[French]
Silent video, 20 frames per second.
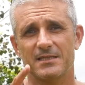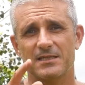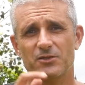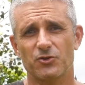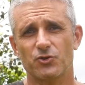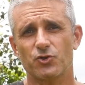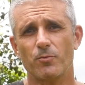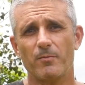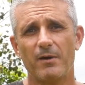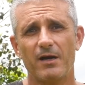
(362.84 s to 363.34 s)
C'est ce
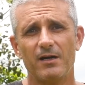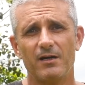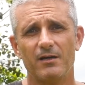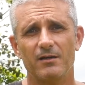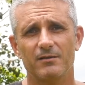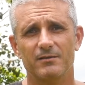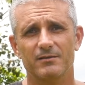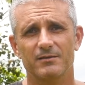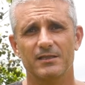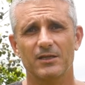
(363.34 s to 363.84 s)
chemin
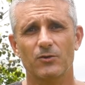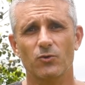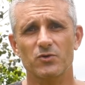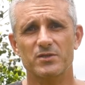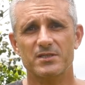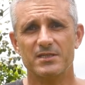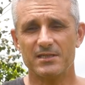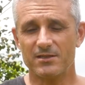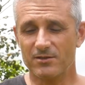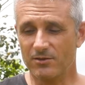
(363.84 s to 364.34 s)
qui
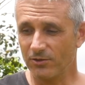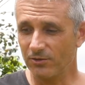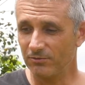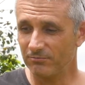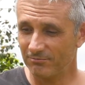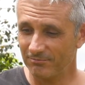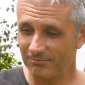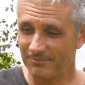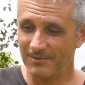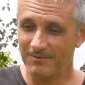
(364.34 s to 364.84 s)
consiste
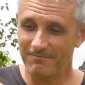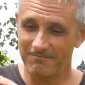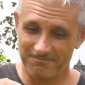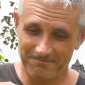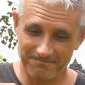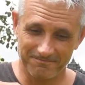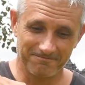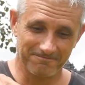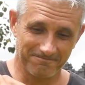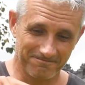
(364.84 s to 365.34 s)

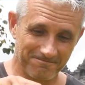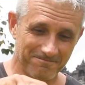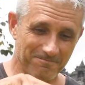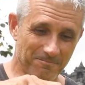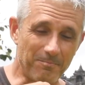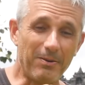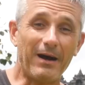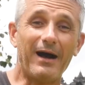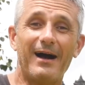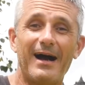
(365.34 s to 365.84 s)

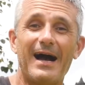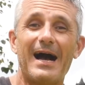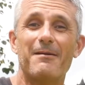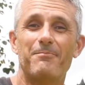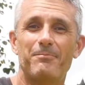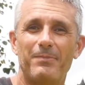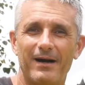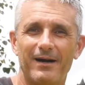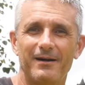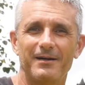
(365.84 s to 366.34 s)
pas à
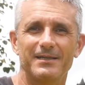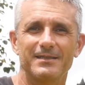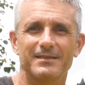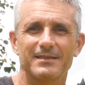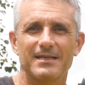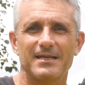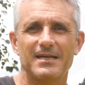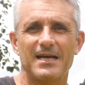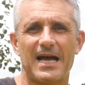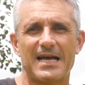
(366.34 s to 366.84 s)
pas
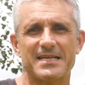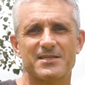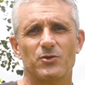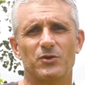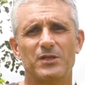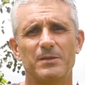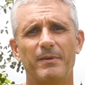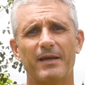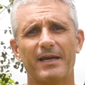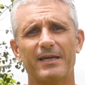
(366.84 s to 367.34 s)
à se
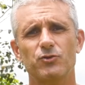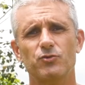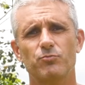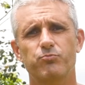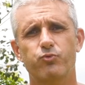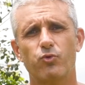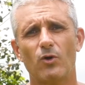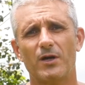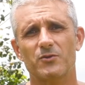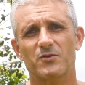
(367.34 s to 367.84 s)
libérer du
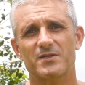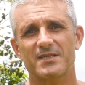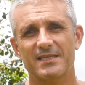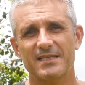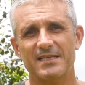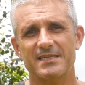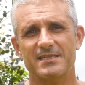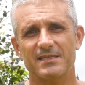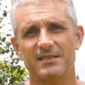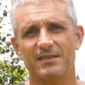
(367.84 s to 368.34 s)
poids de ses
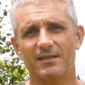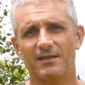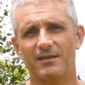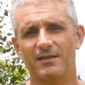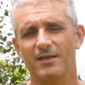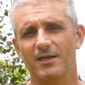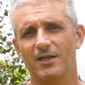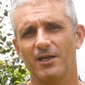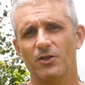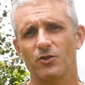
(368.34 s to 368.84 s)
désirs,
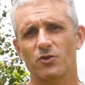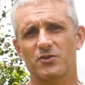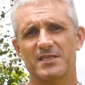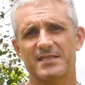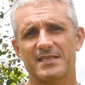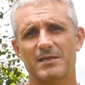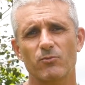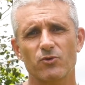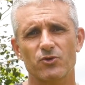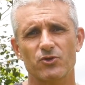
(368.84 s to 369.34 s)
de
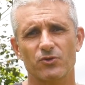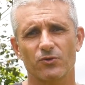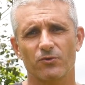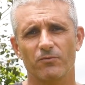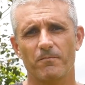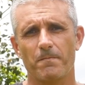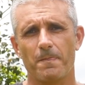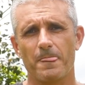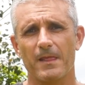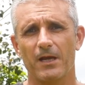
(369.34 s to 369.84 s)
ses émotions,
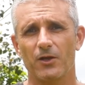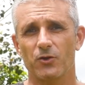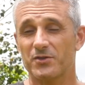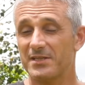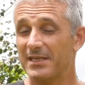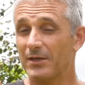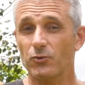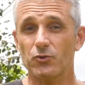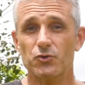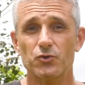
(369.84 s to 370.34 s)
de
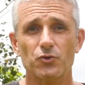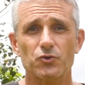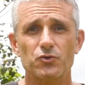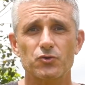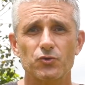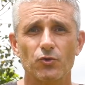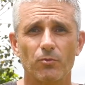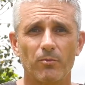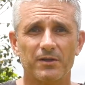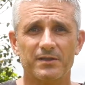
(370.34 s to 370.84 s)
ses
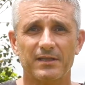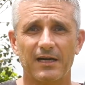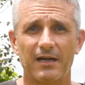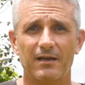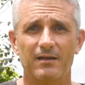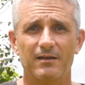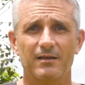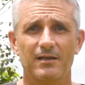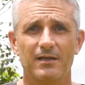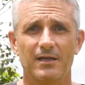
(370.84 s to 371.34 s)
constructions
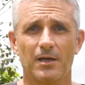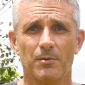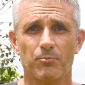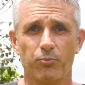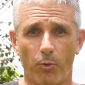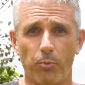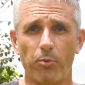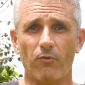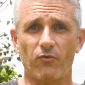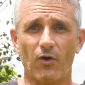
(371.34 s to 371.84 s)
mentales
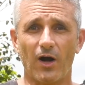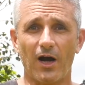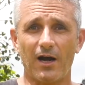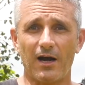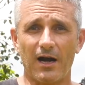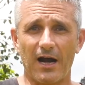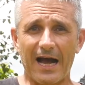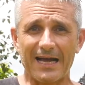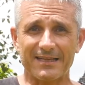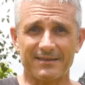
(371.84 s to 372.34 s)
pour
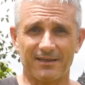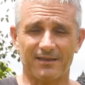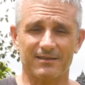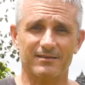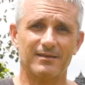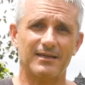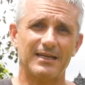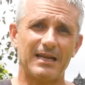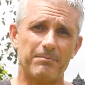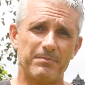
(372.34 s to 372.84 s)
pouvoir
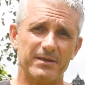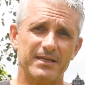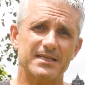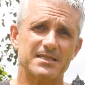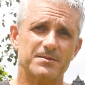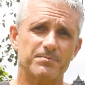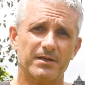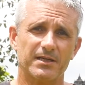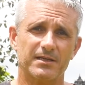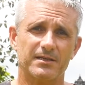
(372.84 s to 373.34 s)
atteindre la paix de
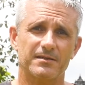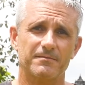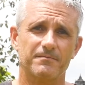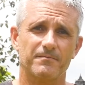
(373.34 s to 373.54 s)
l'esprit.